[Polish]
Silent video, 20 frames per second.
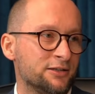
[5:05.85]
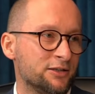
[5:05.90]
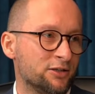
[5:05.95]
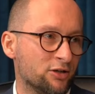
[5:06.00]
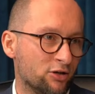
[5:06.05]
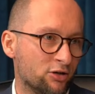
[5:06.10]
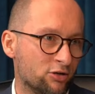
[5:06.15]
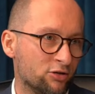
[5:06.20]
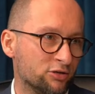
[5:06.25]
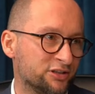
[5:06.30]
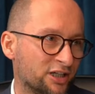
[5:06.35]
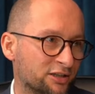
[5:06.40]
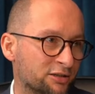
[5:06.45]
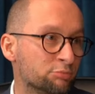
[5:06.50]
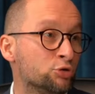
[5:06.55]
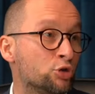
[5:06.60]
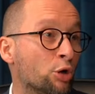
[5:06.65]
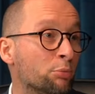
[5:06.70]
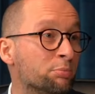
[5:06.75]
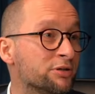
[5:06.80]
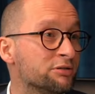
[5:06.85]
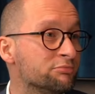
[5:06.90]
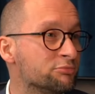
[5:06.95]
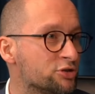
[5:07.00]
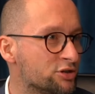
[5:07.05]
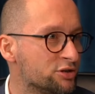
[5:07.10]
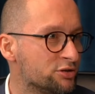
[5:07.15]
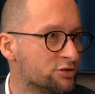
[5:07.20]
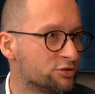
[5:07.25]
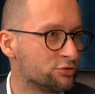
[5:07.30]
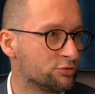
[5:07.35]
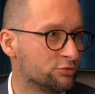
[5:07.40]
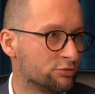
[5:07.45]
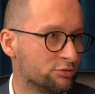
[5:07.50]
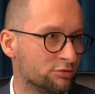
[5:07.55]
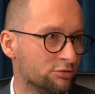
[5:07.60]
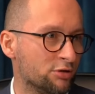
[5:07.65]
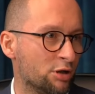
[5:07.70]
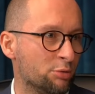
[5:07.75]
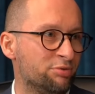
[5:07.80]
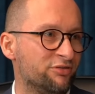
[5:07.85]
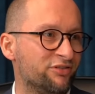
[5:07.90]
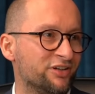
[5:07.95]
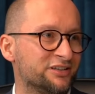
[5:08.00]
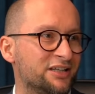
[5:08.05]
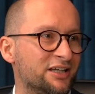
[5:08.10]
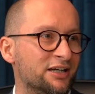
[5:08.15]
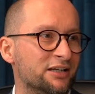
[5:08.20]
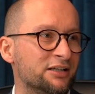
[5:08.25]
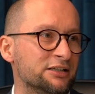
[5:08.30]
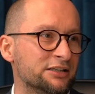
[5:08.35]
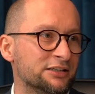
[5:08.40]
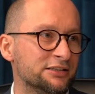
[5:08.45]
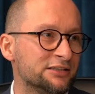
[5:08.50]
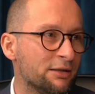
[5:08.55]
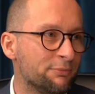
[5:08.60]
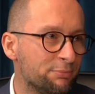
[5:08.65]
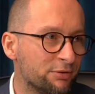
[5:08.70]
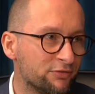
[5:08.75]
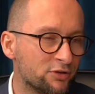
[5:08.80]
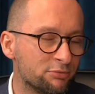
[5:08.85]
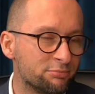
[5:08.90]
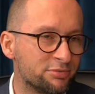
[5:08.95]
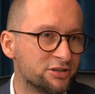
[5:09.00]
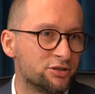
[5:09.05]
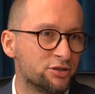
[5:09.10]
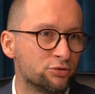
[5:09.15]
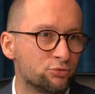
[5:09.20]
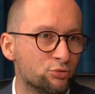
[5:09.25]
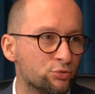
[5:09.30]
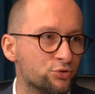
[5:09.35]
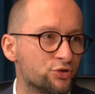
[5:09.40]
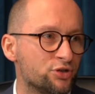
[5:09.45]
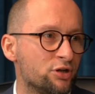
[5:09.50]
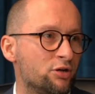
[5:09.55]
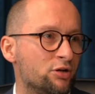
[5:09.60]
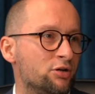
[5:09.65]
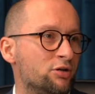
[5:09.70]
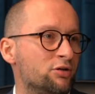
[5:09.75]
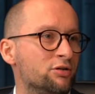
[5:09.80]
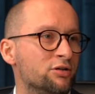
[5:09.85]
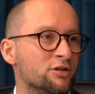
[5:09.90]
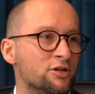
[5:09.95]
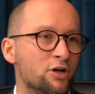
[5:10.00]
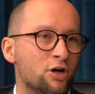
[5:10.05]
e, o, o takim dobrym życiu obywateli, na pewno będzie dużo o